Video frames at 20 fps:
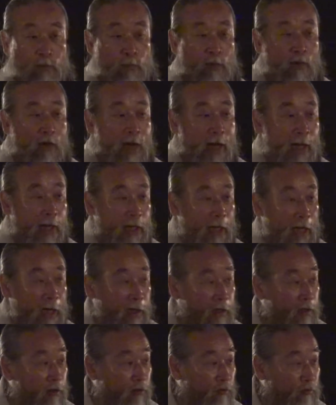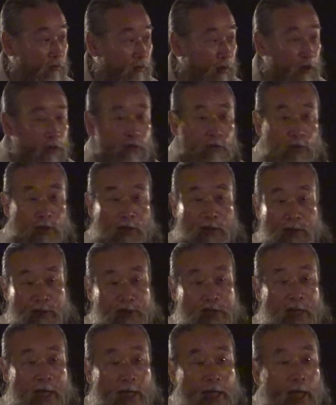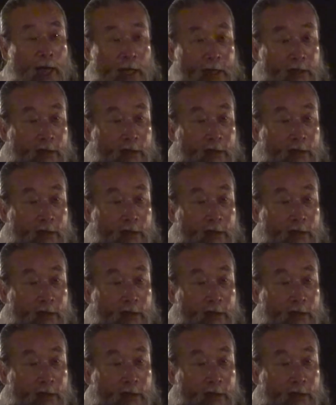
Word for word: 뭔가를 가르칠 수 있고 이런 체계가